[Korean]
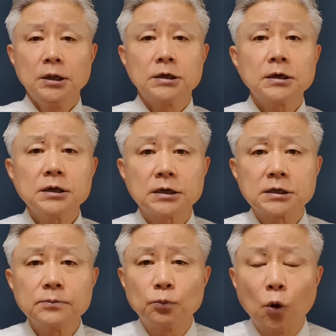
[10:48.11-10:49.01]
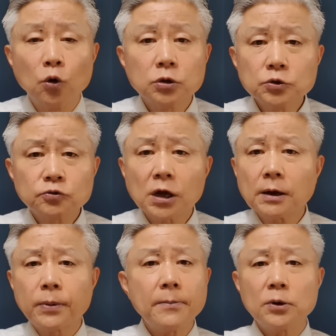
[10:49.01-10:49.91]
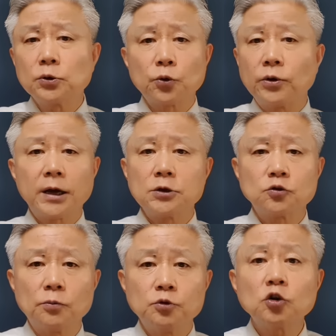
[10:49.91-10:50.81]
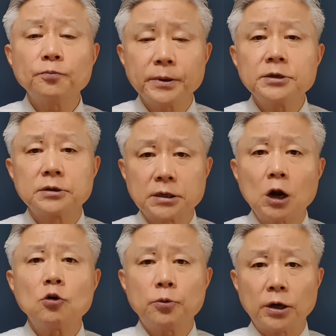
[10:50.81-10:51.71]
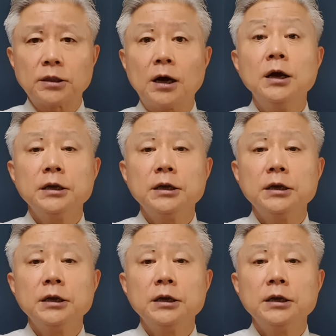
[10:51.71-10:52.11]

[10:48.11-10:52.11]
자 그러니까 지금 모든 수단과 방법을 동원해가지고 무조건 배지를 달고 보겠다.